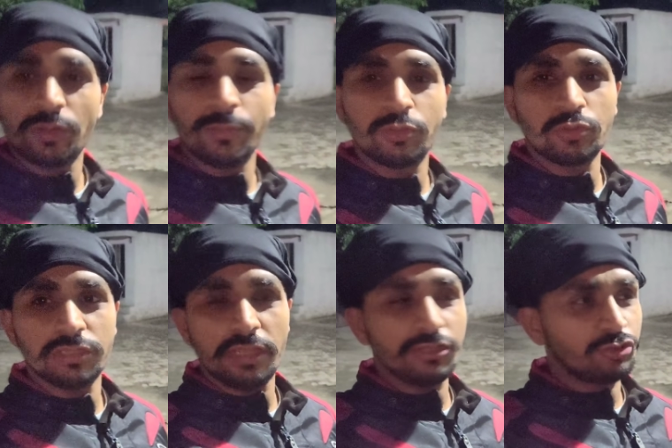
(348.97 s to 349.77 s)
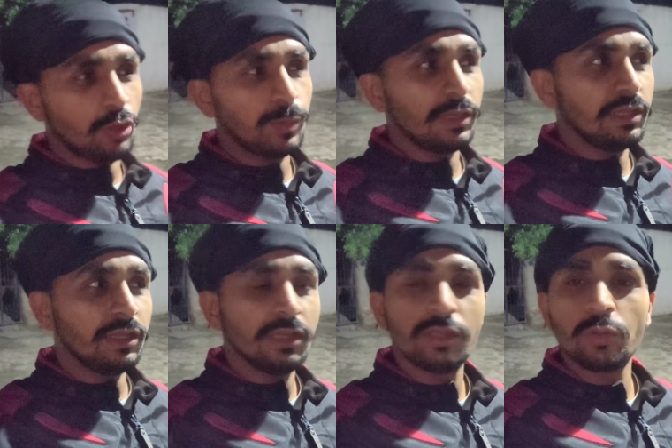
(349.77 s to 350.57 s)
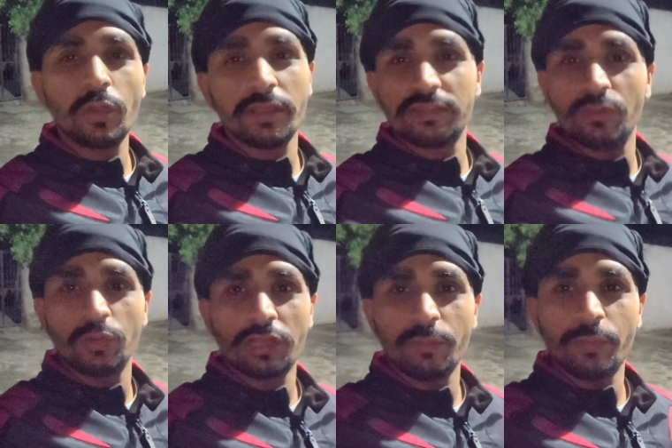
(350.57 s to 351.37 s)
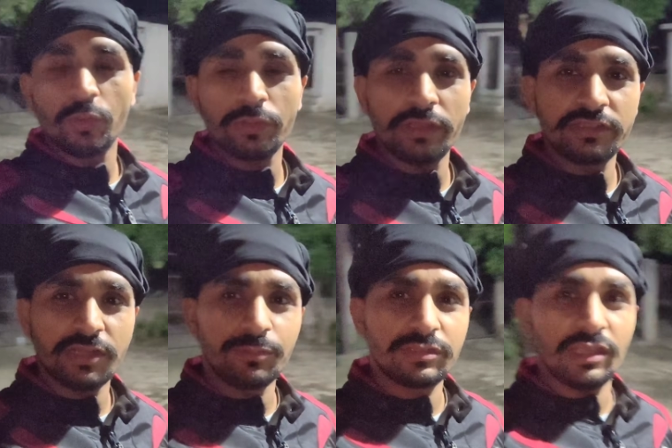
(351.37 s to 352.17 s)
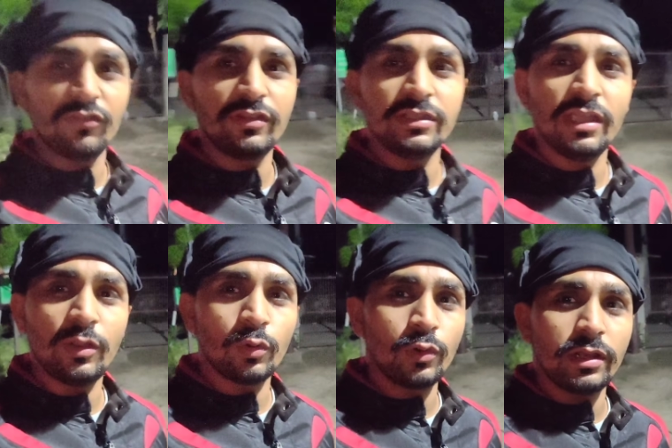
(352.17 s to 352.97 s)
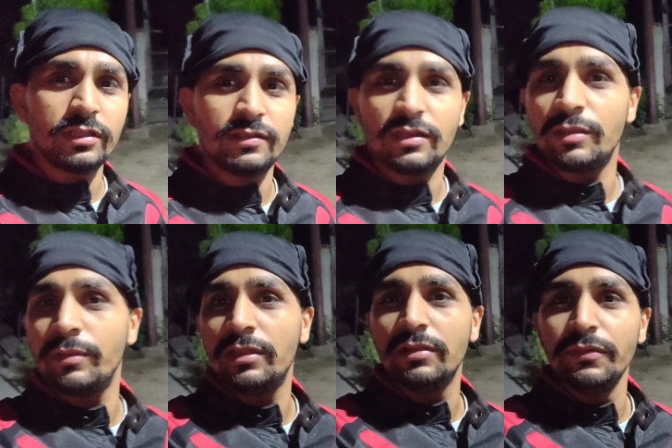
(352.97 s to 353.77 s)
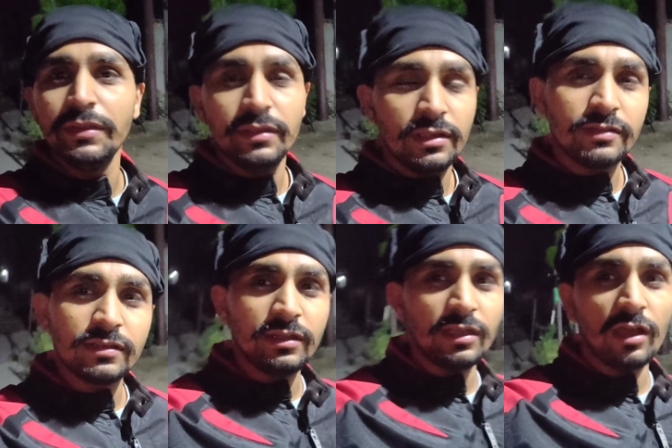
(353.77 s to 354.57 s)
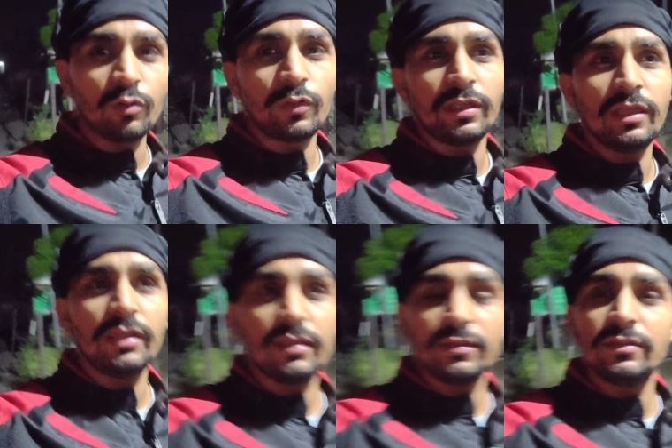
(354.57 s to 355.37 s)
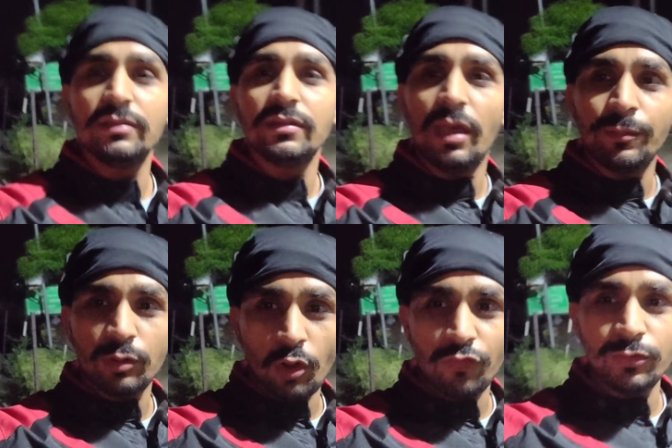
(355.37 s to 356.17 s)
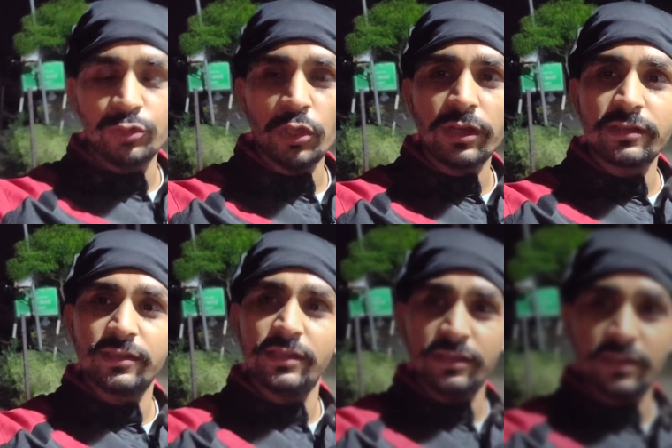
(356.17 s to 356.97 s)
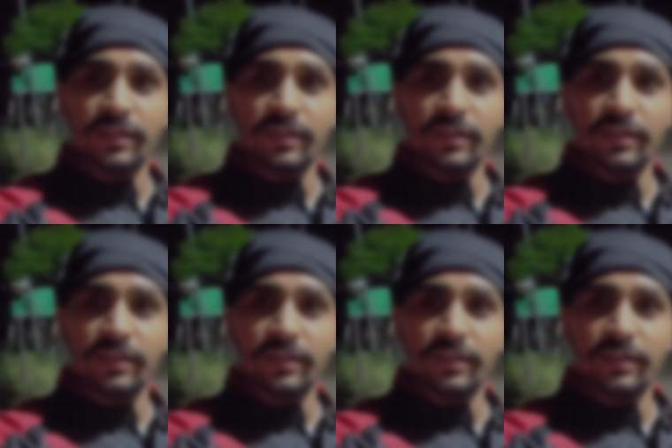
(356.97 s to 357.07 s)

तो हमने सोचा यहाँ स्टॉप ले लें और किसी होटल पर रुकना इस टाइम सेफ़ नहीं है कोरोना के चक्कर में इसलिए यहाँ रुके हैं अपनी कॉफ़ी इंजॉय करते हैं